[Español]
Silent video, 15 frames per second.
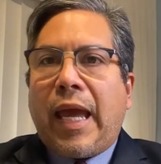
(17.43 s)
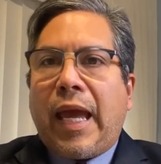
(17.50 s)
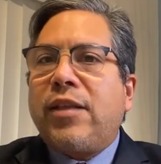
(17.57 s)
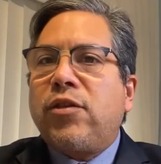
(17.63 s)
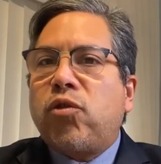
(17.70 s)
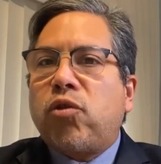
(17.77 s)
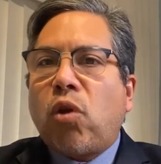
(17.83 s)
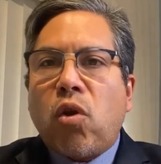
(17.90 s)

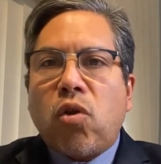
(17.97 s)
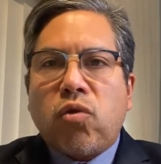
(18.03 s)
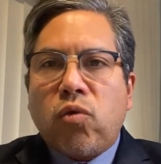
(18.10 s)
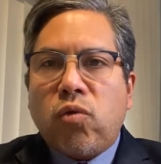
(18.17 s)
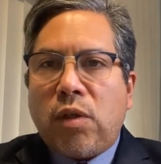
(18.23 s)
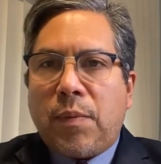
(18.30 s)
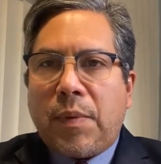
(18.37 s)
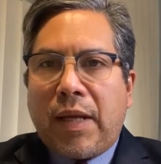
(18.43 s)
en todos
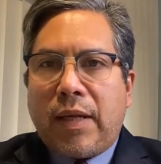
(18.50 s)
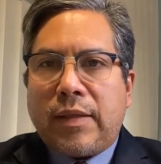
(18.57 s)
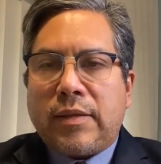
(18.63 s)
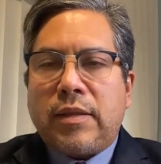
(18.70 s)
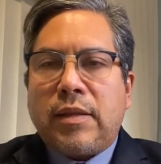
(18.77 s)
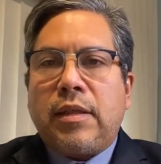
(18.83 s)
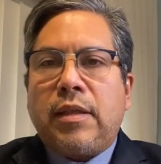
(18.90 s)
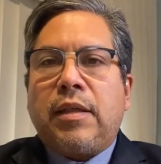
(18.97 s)
sus
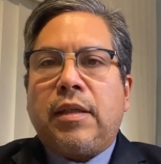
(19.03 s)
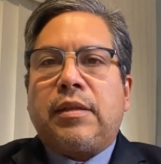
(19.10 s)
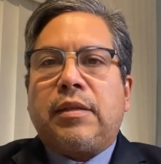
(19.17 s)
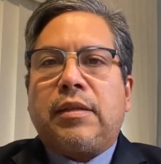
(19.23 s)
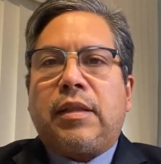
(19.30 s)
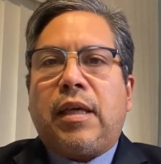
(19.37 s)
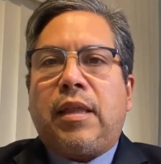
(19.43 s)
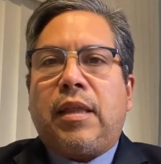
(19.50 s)
niveles,
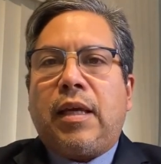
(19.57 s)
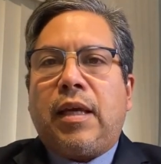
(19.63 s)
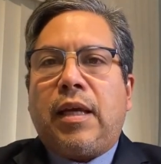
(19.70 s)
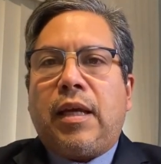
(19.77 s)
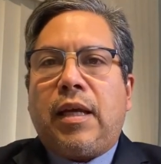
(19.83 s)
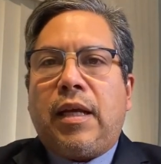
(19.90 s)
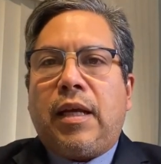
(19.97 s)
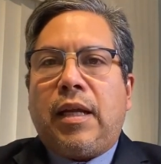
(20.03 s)

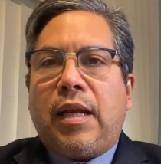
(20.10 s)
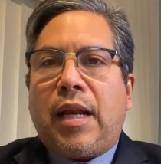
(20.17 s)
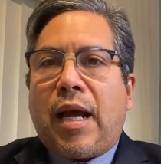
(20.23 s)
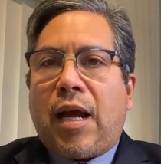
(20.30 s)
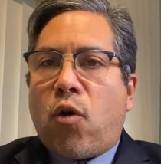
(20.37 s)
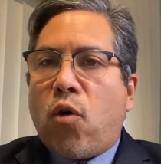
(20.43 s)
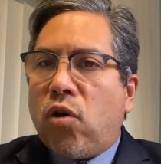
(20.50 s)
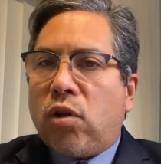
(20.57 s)
desde eh,
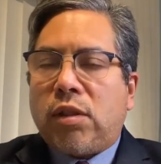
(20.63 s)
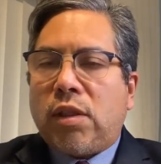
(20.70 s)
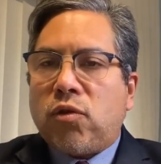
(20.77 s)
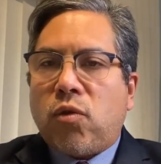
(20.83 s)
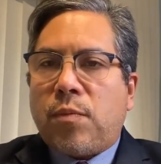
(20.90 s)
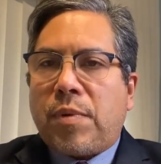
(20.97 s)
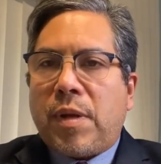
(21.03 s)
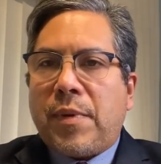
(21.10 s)
la Corte
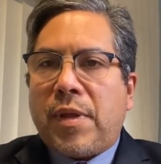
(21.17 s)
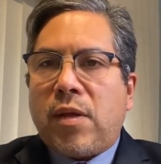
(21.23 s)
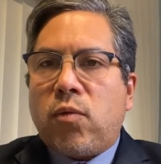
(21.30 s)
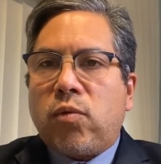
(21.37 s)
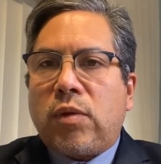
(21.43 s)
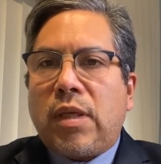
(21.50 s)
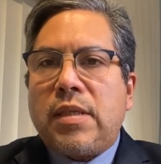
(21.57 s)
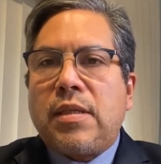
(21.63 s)
Suprema de
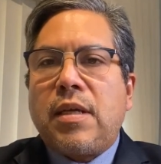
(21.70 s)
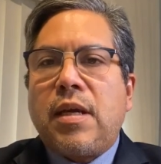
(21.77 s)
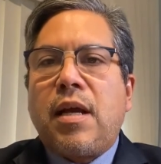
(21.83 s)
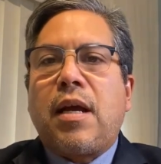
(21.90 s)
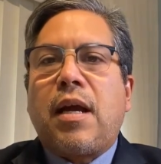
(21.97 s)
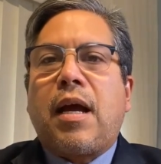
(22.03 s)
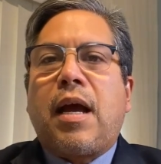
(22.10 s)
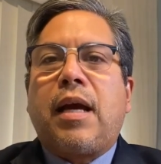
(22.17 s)

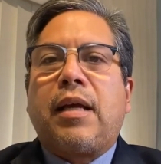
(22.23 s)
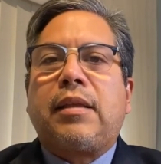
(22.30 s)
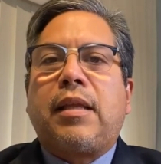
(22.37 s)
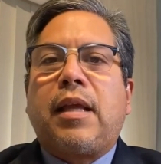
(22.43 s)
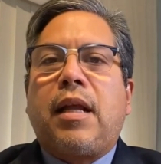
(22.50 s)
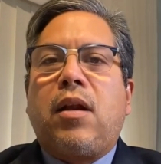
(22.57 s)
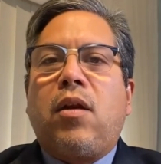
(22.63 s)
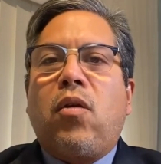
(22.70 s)
Justicia
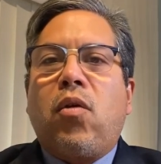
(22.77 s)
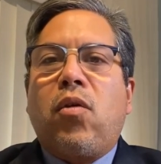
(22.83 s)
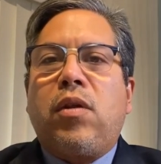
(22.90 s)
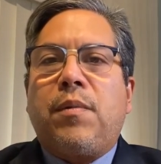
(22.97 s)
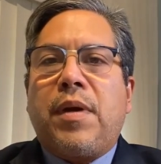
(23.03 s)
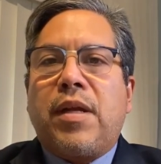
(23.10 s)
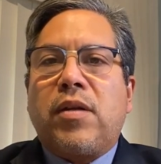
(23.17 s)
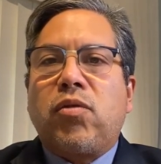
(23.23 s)
hasta los
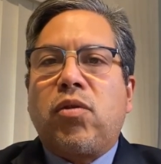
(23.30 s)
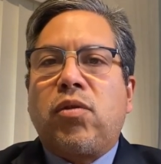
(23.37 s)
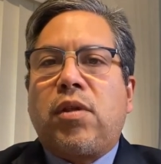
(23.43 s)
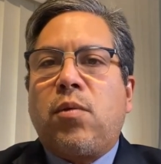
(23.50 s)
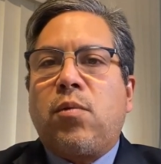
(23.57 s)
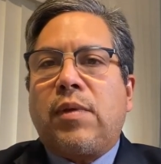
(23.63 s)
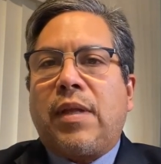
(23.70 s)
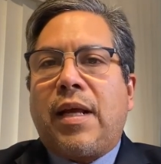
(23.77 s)
diversos
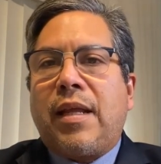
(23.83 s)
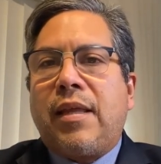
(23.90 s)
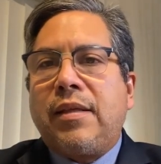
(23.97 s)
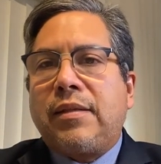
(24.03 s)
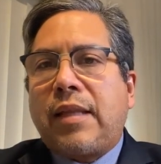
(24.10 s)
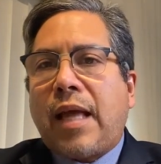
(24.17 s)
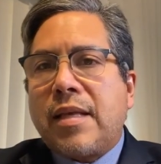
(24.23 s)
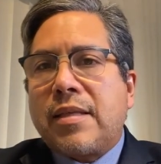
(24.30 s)
tribunales de
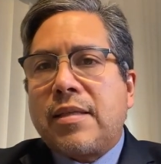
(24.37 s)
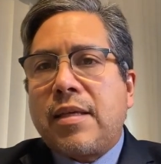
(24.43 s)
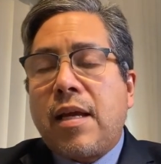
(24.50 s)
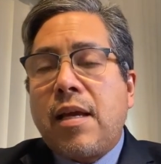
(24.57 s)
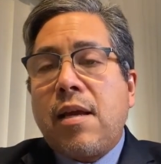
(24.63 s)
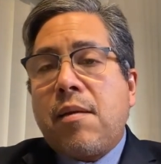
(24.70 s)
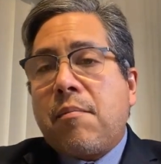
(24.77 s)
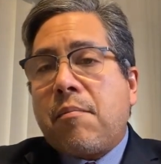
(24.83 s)

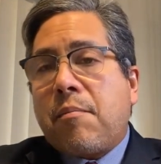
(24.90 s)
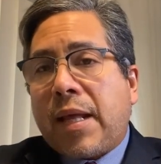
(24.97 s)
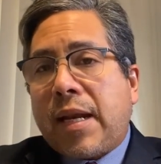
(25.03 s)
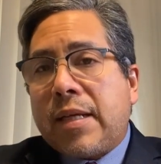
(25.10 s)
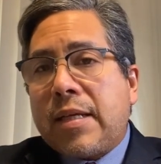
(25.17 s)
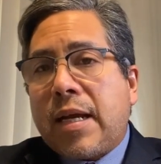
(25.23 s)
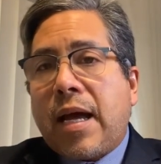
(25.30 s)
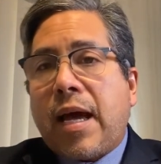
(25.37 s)
instancia,
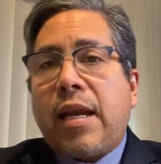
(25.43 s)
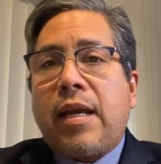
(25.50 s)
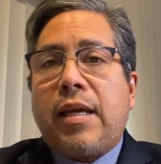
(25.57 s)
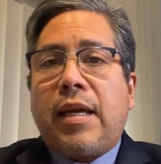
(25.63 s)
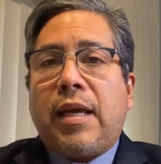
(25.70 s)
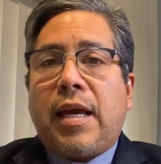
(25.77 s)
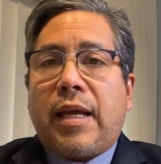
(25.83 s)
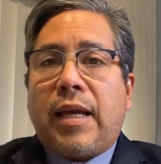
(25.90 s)
para
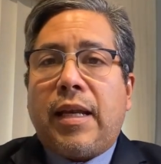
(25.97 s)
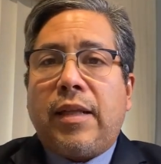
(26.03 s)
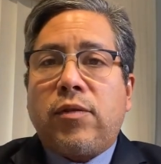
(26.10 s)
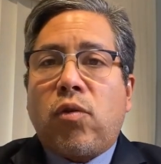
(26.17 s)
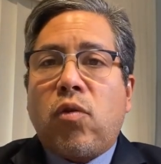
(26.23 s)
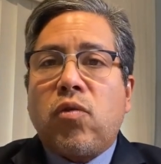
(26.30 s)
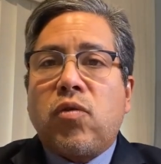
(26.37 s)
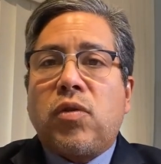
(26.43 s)
llegar en aquel
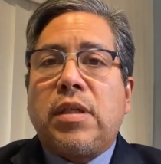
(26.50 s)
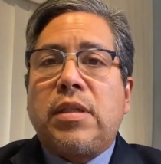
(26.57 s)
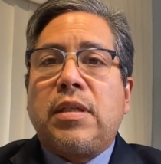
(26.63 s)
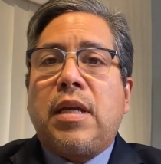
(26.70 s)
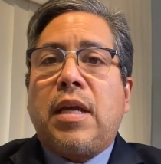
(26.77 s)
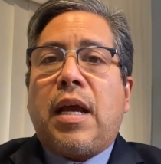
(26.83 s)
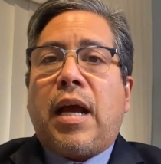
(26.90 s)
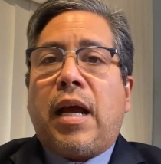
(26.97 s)

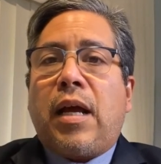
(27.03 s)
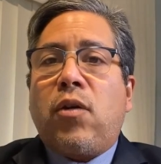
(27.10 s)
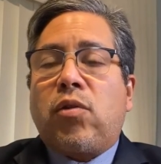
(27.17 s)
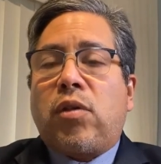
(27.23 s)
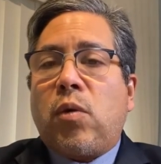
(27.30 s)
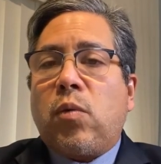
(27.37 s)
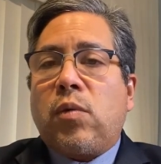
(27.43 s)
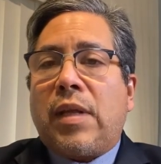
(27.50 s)
entonces a
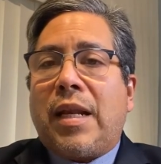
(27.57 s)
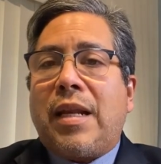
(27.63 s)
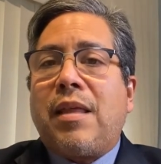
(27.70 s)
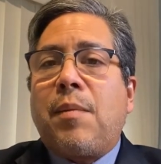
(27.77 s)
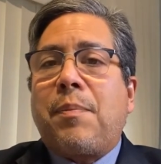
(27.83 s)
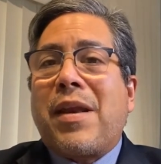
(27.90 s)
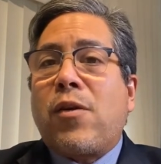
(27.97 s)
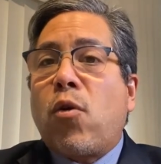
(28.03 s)
los tribunales
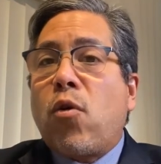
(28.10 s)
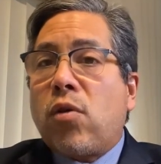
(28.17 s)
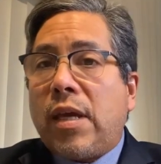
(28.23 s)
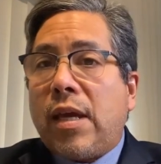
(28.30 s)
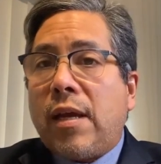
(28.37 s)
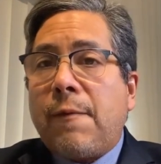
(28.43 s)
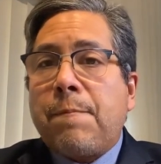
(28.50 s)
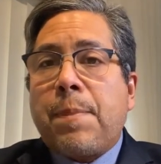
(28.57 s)
de
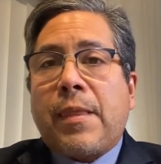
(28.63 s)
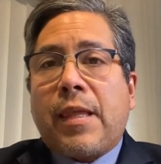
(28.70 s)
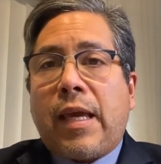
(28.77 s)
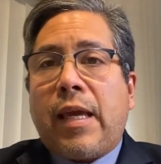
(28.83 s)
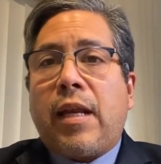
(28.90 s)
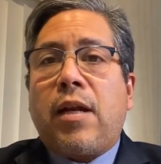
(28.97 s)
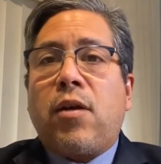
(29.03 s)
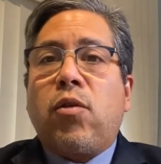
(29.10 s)
parroquia,
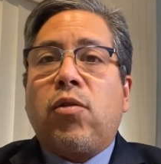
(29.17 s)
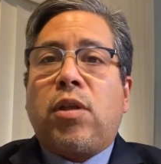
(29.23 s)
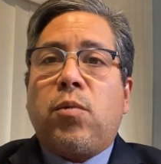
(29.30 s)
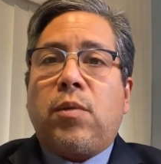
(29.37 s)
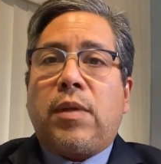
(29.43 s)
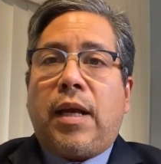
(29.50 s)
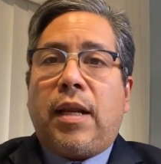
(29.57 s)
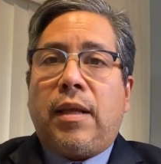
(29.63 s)
que eran los
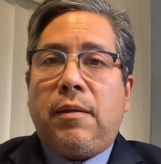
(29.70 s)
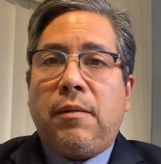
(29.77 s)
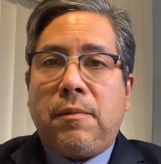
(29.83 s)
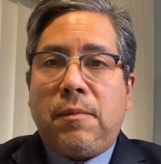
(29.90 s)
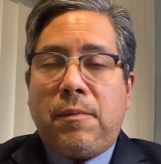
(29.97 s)
tribunales